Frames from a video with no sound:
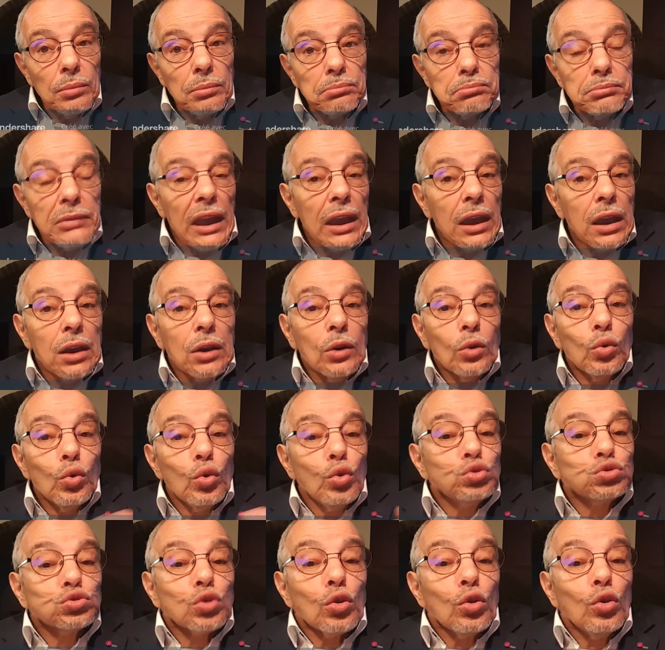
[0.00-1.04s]
Mais
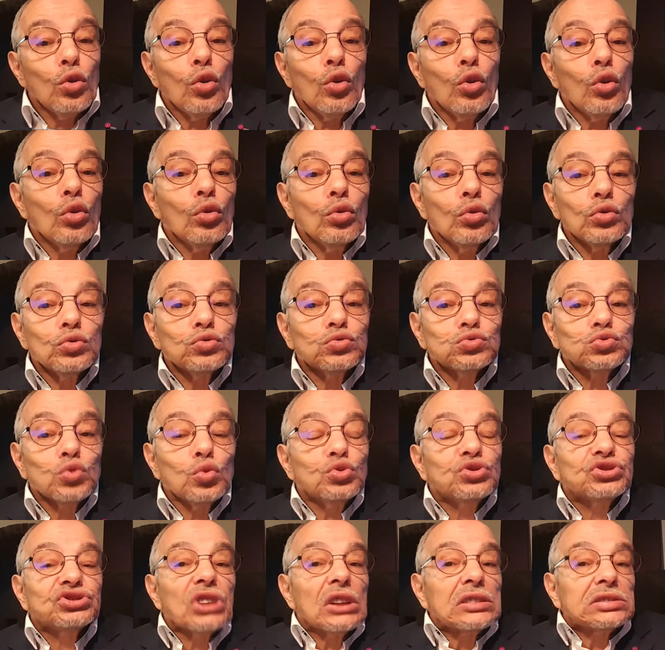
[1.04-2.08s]
outre
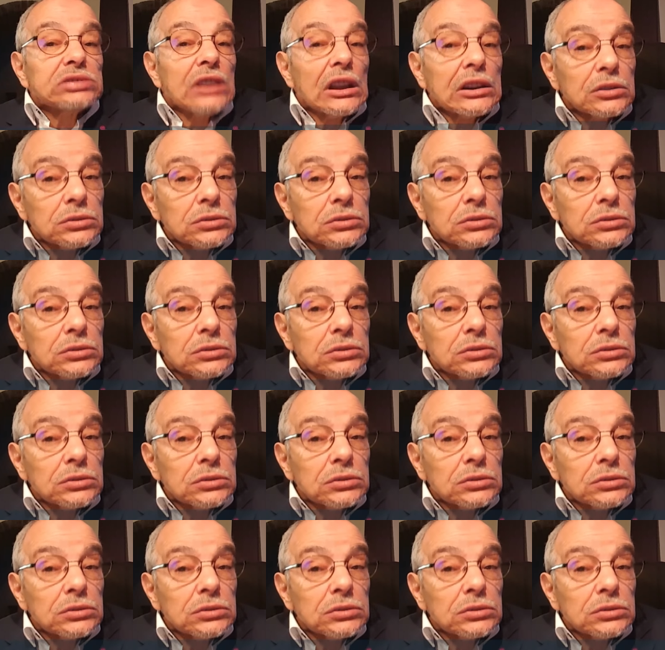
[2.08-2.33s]
toutes ces